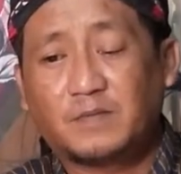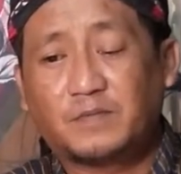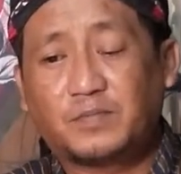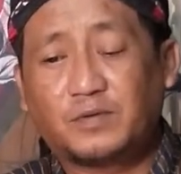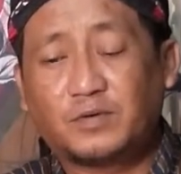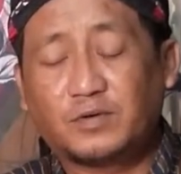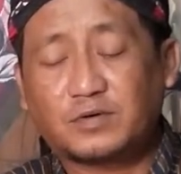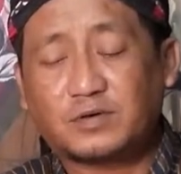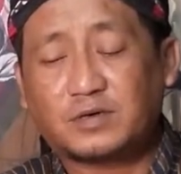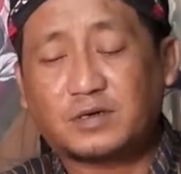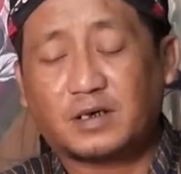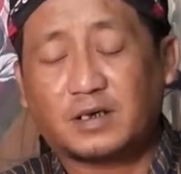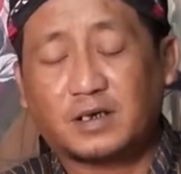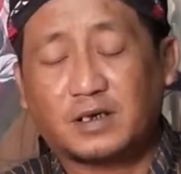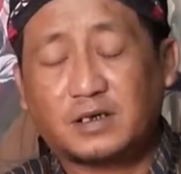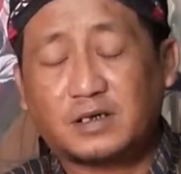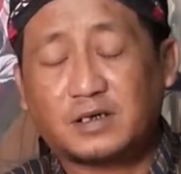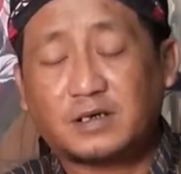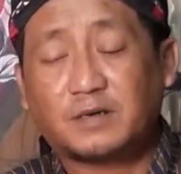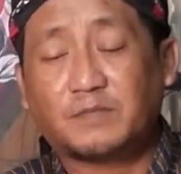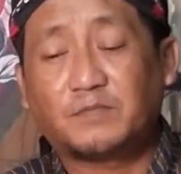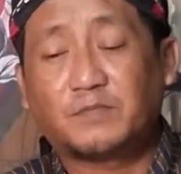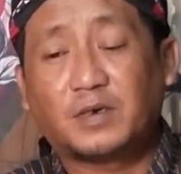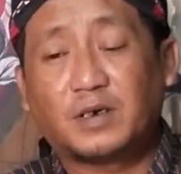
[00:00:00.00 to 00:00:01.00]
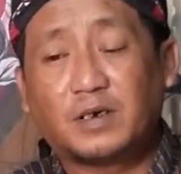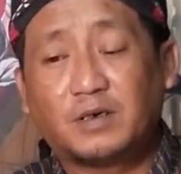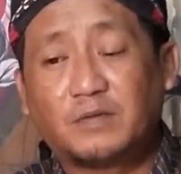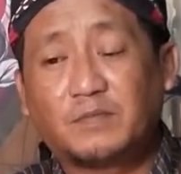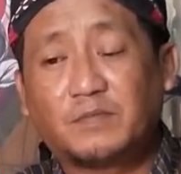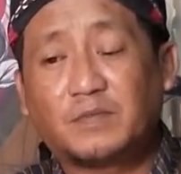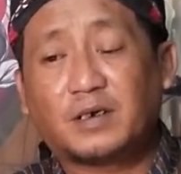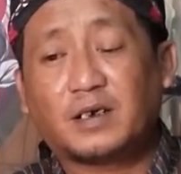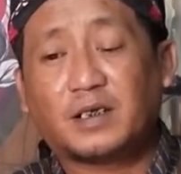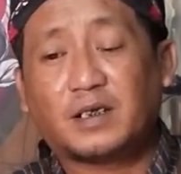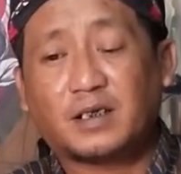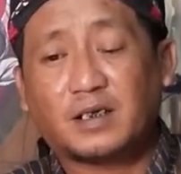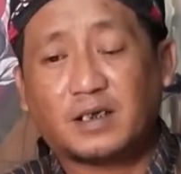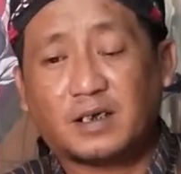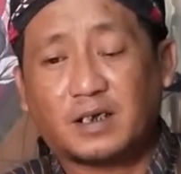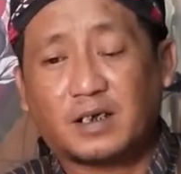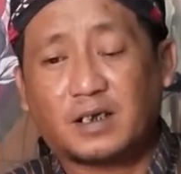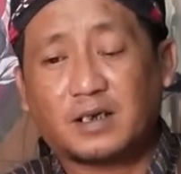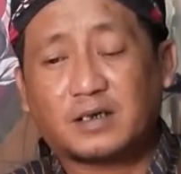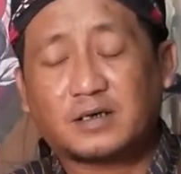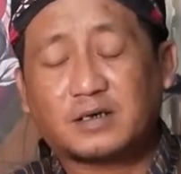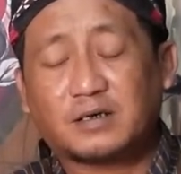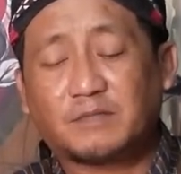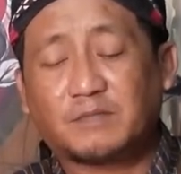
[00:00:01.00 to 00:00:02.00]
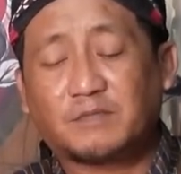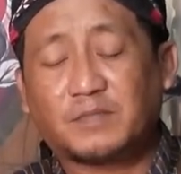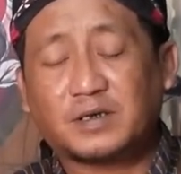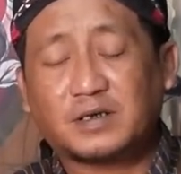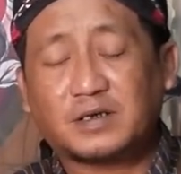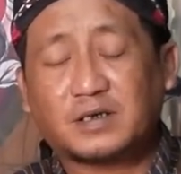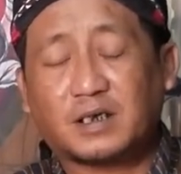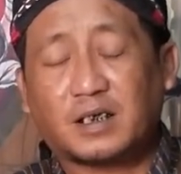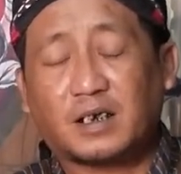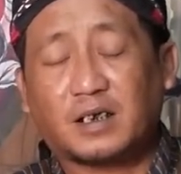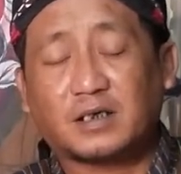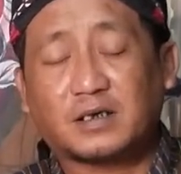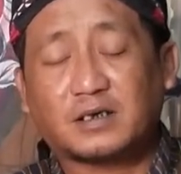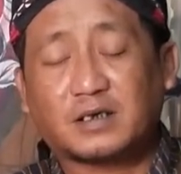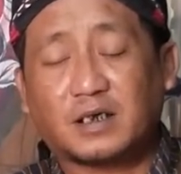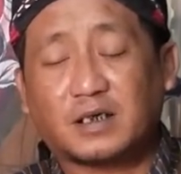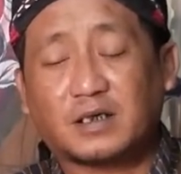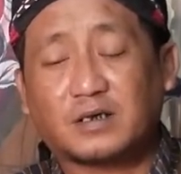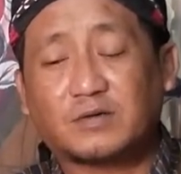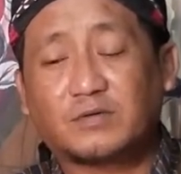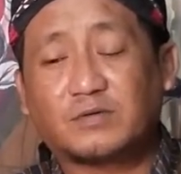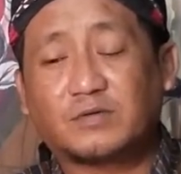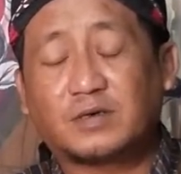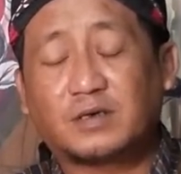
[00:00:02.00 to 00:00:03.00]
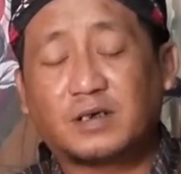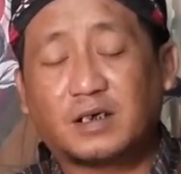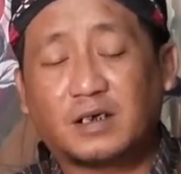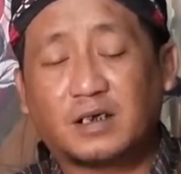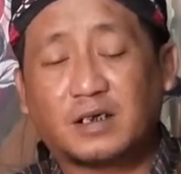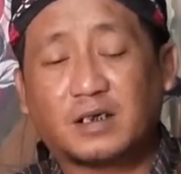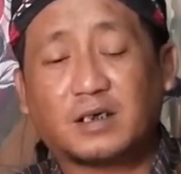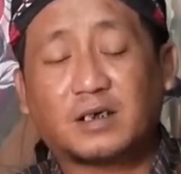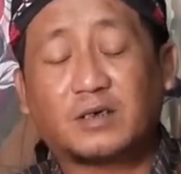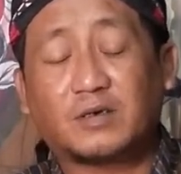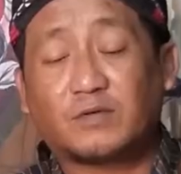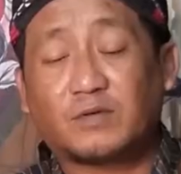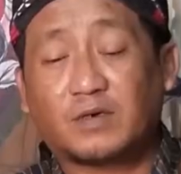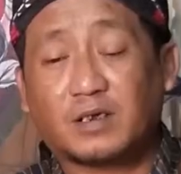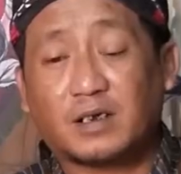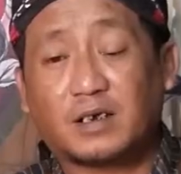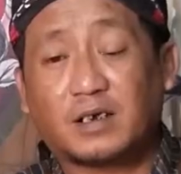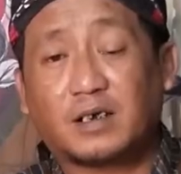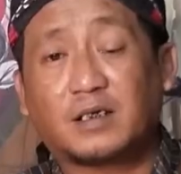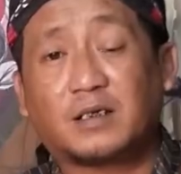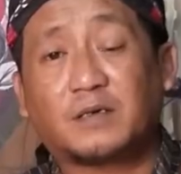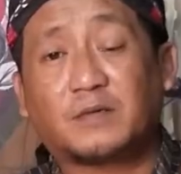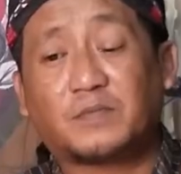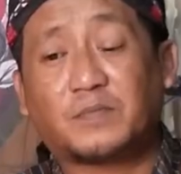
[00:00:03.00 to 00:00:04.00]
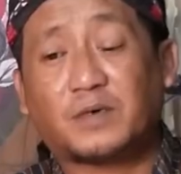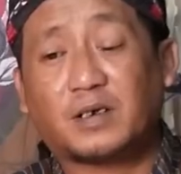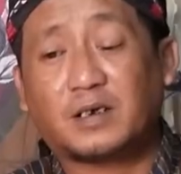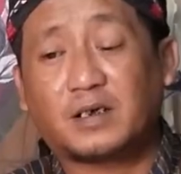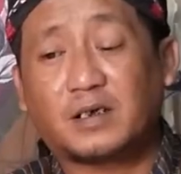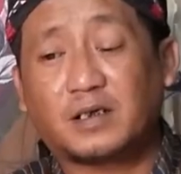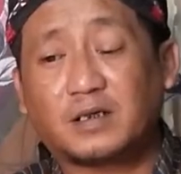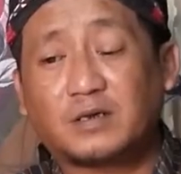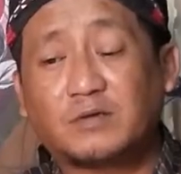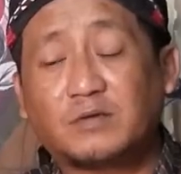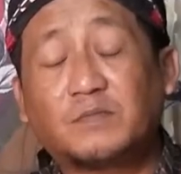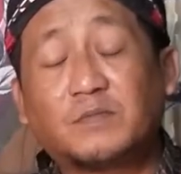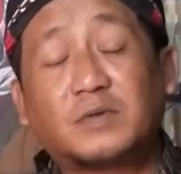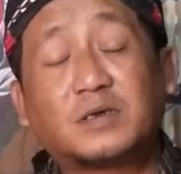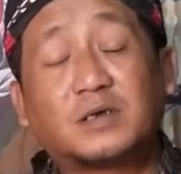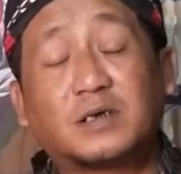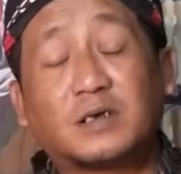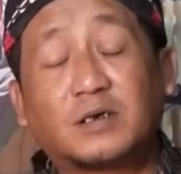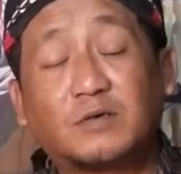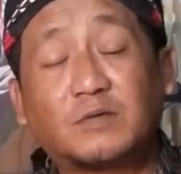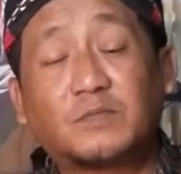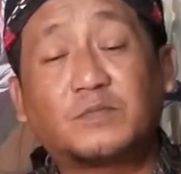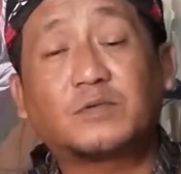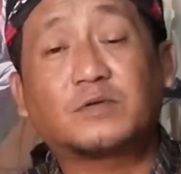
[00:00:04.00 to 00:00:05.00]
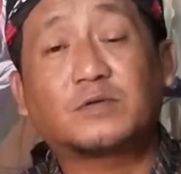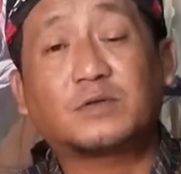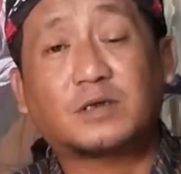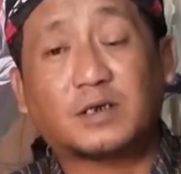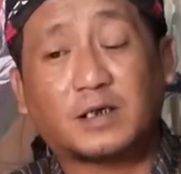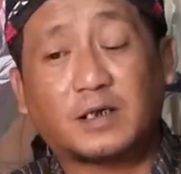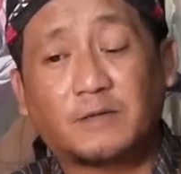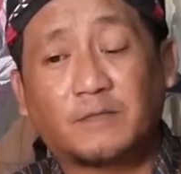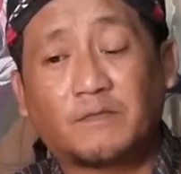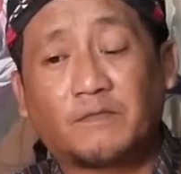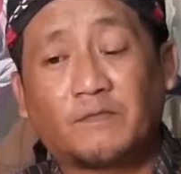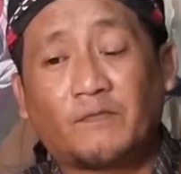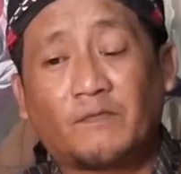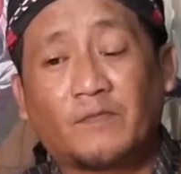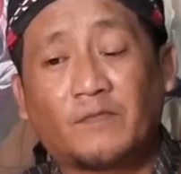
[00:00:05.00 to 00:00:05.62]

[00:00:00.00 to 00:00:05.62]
Putri sebelum meninggal sempat salah satu dari keluarganya pada itu menjenguk Putri.